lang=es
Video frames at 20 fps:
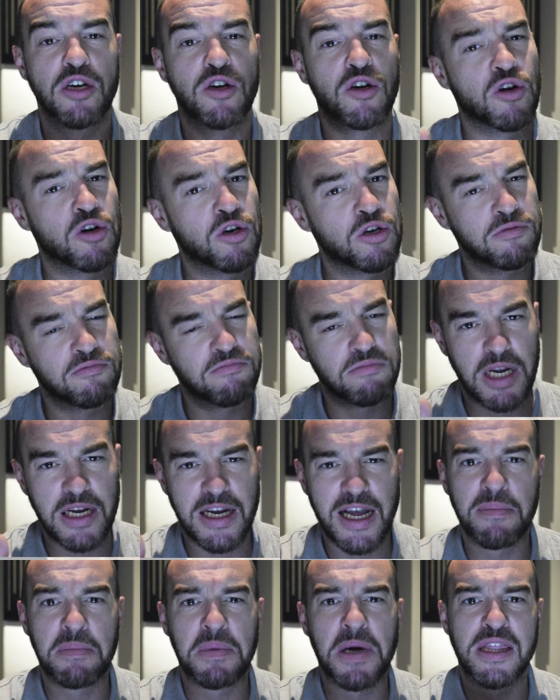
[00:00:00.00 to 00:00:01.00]
con
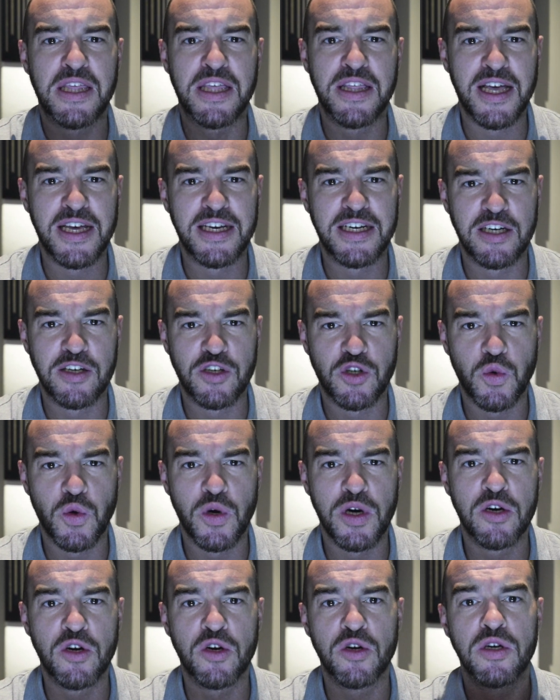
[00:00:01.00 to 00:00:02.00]
capacidad en el
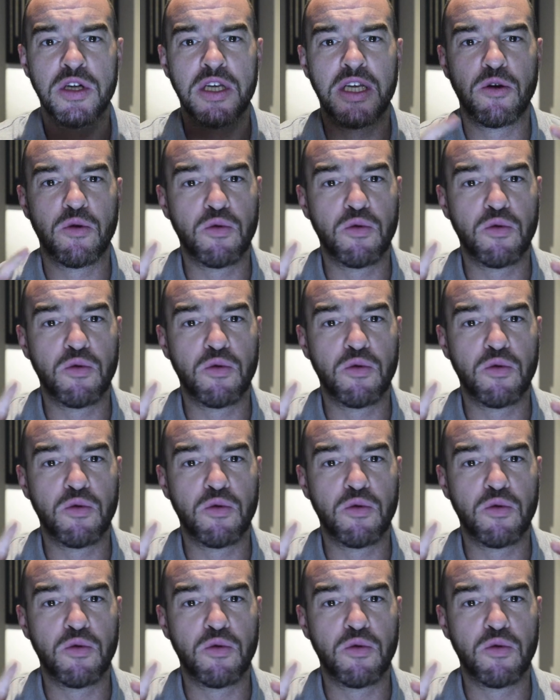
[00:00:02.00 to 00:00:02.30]
suelo,